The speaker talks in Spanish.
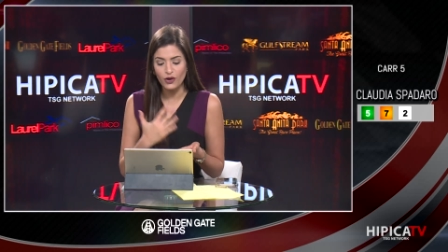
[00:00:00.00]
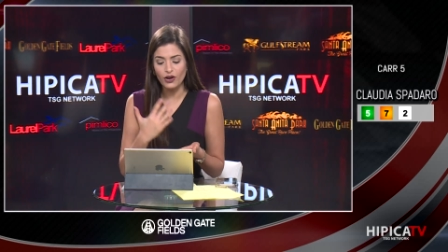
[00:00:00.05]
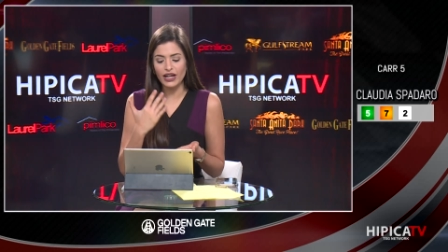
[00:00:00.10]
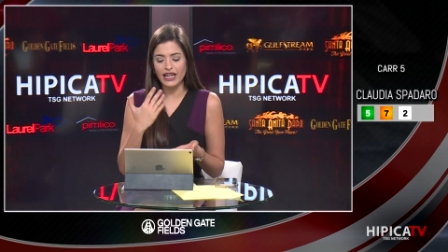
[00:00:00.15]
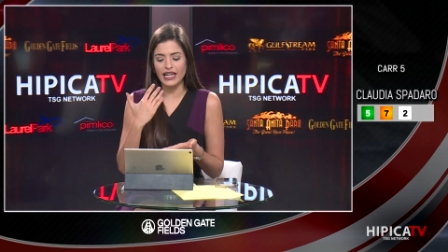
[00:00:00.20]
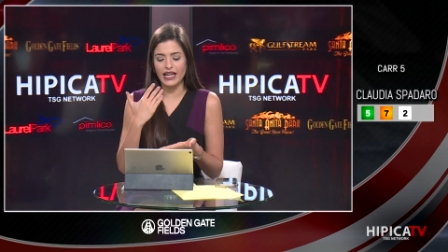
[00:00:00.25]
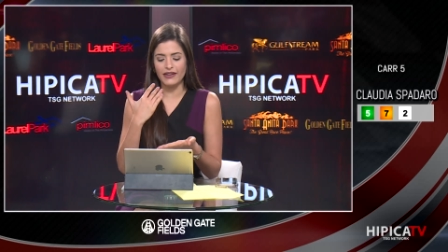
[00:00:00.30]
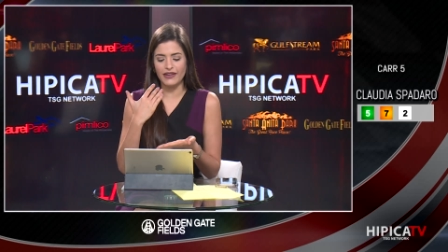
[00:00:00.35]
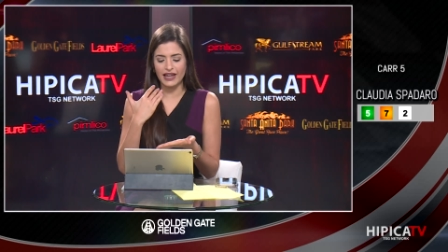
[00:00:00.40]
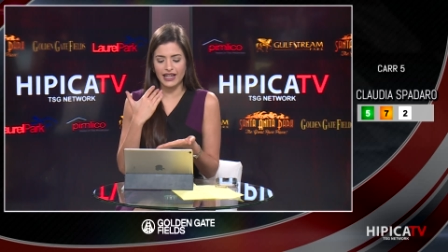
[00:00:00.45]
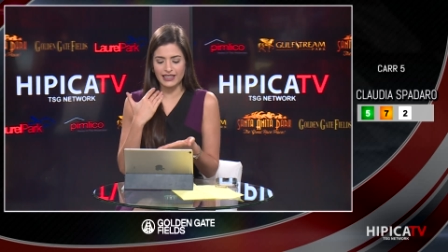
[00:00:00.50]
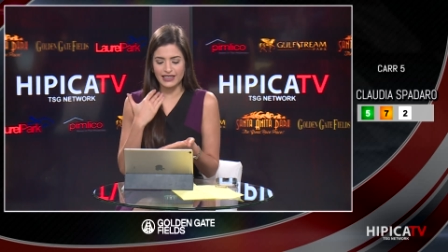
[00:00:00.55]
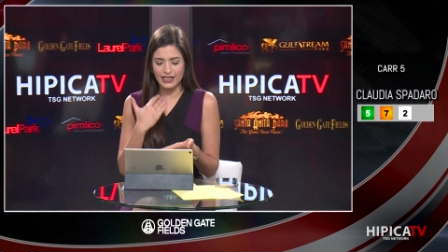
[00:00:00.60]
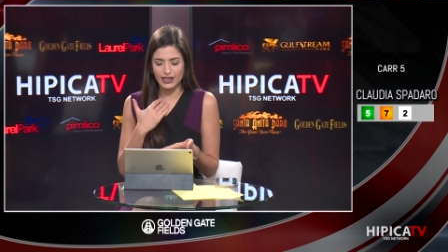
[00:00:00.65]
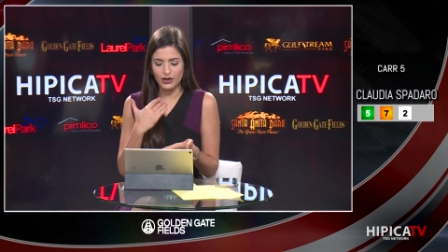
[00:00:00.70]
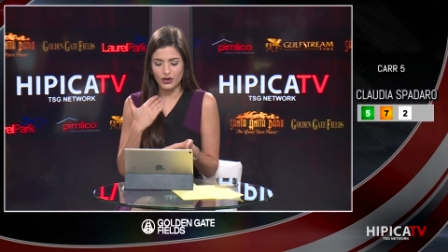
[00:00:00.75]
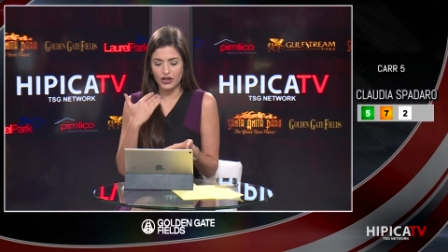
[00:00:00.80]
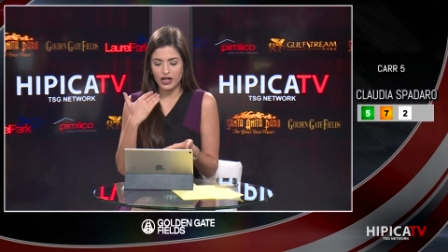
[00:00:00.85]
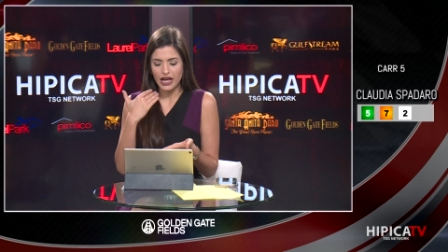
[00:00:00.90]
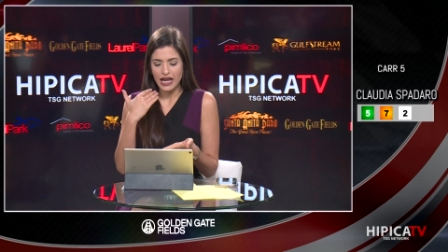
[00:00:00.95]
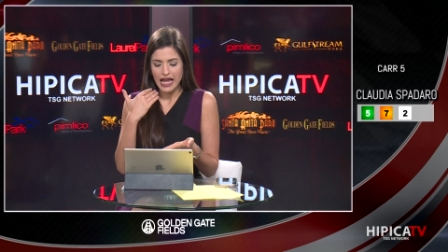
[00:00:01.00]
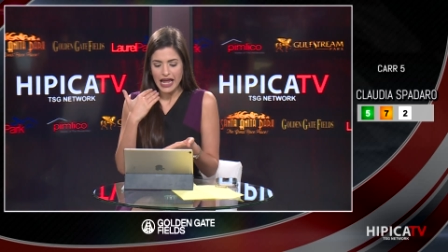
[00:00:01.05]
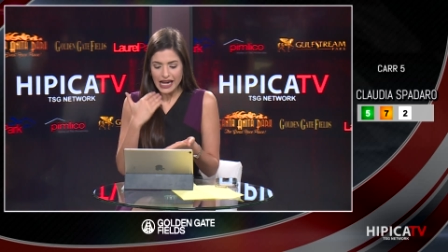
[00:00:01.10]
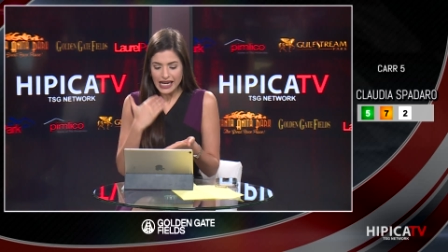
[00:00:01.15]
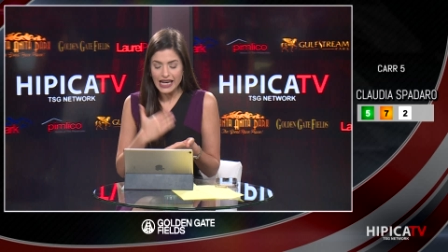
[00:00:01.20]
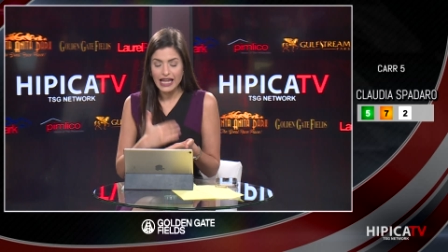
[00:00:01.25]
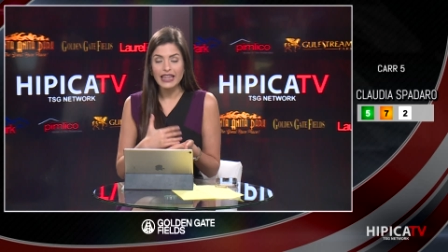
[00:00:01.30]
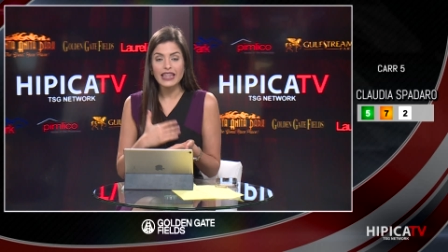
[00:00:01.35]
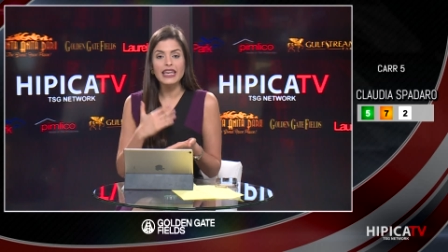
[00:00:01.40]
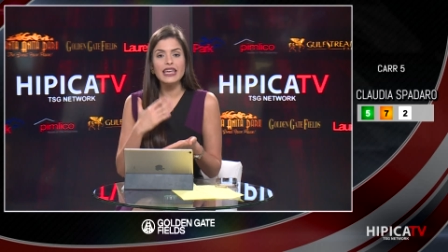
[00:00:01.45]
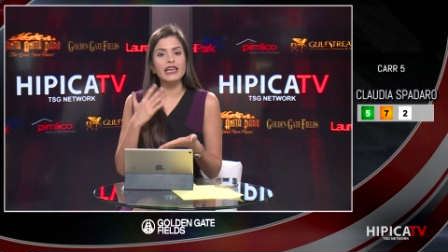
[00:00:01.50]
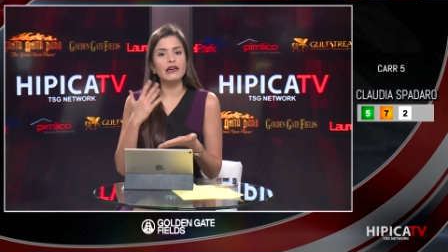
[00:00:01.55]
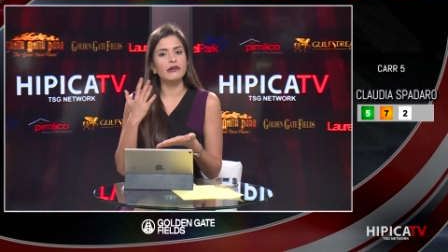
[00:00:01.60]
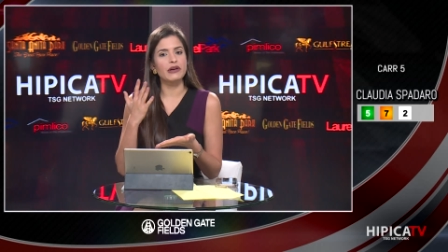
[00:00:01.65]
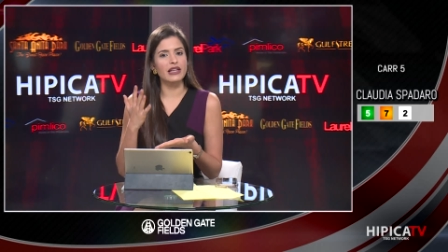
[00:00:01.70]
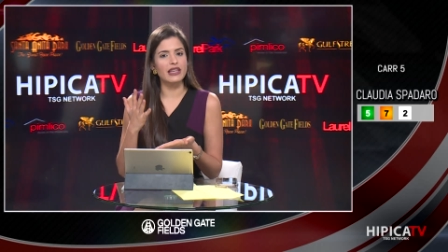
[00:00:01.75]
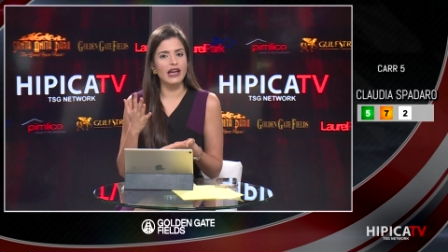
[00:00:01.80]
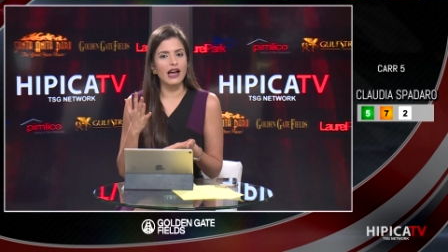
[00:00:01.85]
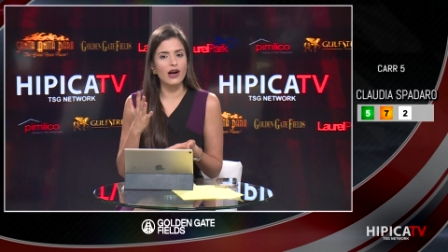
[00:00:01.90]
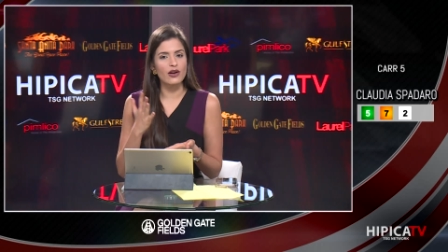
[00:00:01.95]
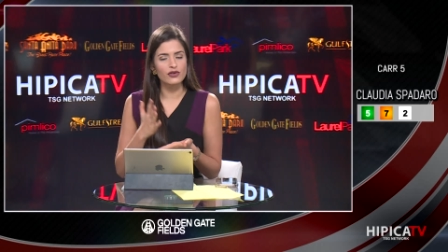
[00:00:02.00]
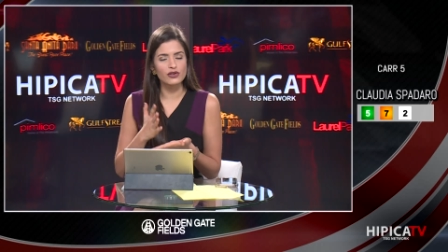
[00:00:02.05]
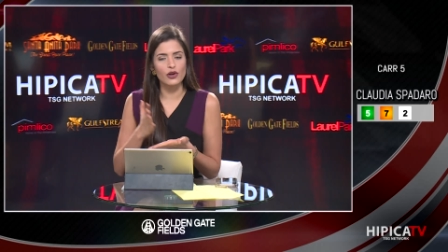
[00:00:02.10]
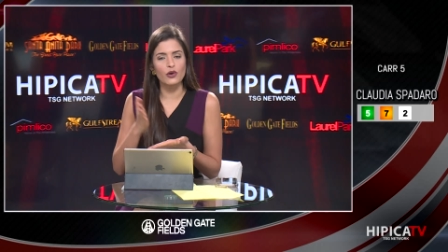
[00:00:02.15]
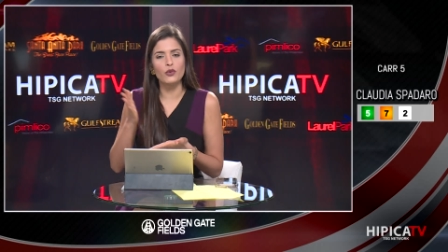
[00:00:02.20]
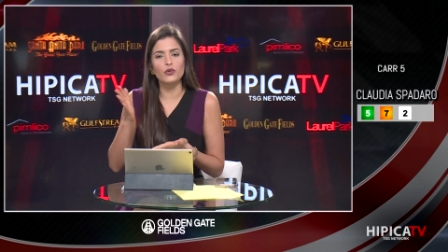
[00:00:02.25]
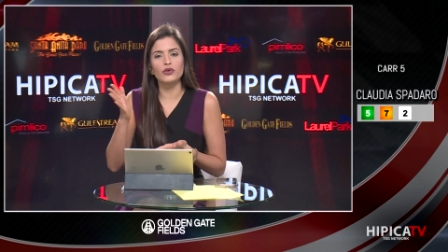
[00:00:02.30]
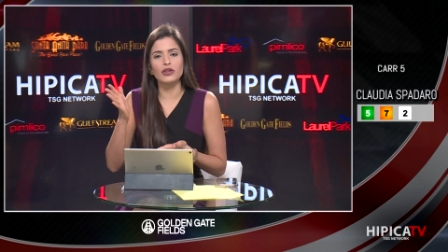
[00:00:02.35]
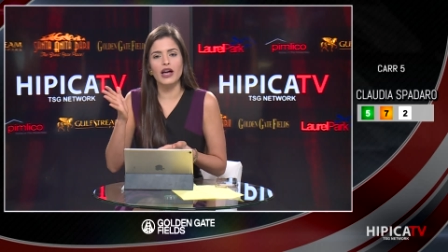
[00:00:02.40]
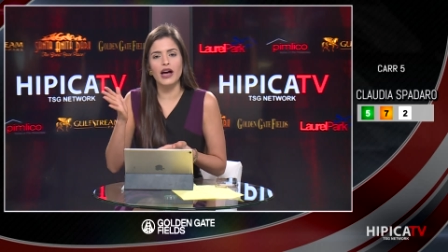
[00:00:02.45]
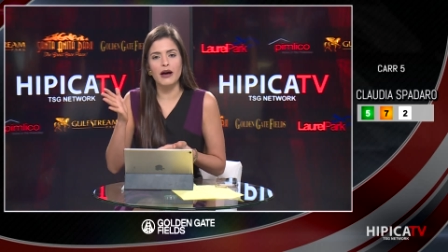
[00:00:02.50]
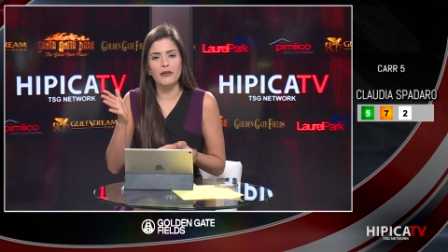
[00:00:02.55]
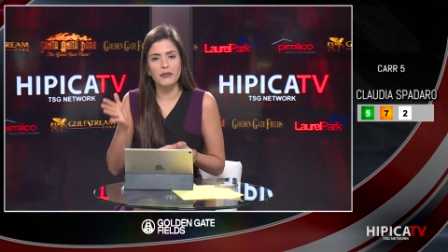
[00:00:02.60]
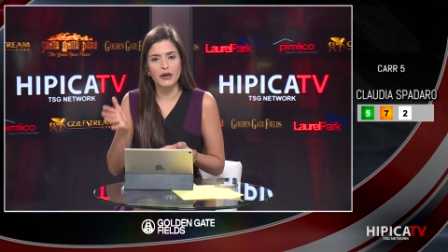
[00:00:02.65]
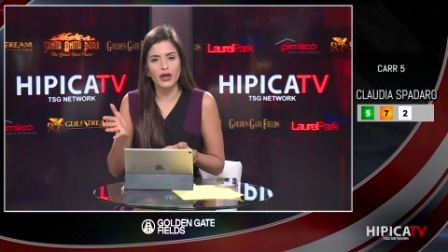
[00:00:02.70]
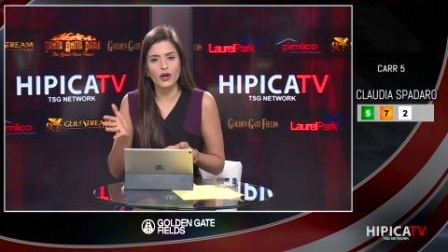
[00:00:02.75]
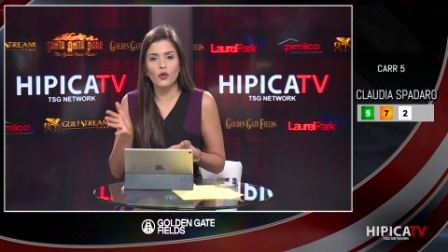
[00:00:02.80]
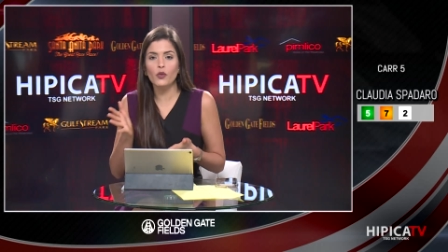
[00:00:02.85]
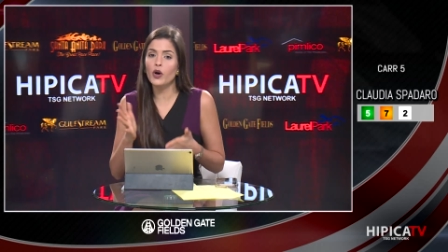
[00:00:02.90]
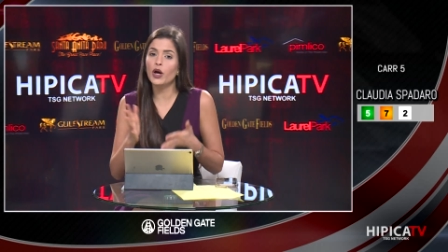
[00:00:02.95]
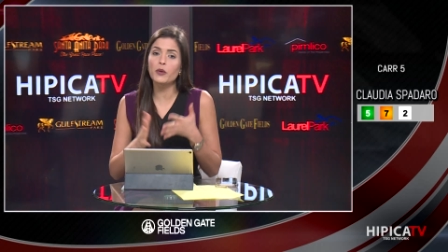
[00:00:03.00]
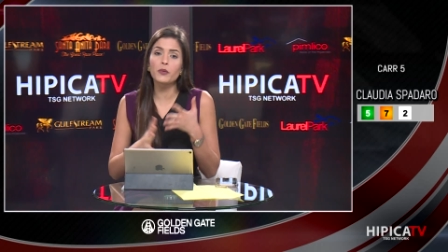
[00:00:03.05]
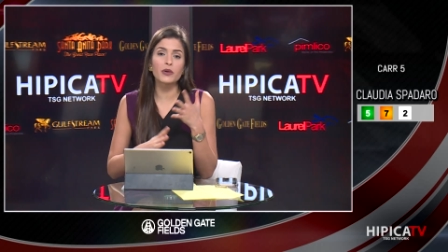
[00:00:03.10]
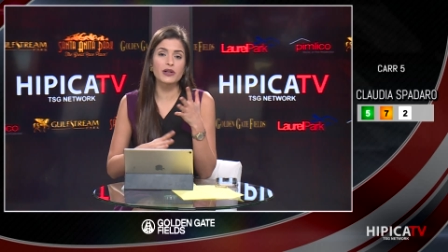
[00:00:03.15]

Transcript: Y la vez anterior la di y había llegado segunda a medio cuerpo.